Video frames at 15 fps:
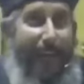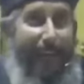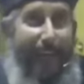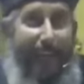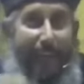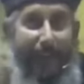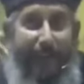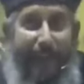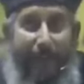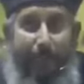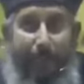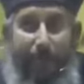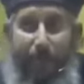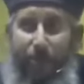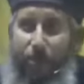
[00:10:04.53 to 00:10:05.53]
هتلاقي نفسك
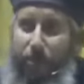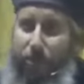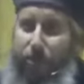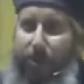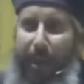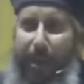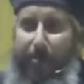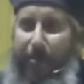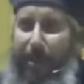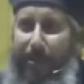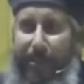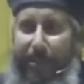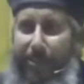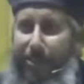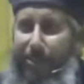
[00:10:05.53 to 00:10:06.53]
بترد وتقول لا ما
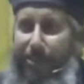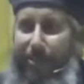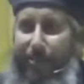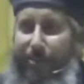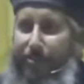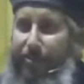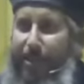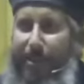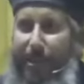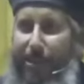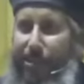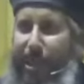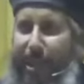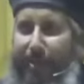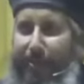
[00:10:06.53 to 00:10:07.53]
اقدرش ما
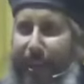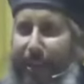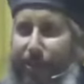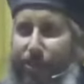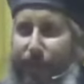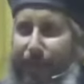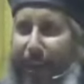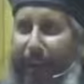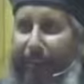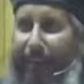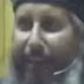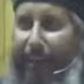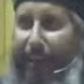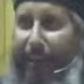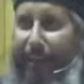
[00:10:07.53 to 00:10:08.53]
اقدرش اجي معلش شوف حد
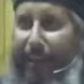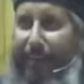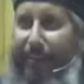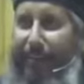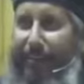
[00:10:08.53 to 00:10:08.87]
غيري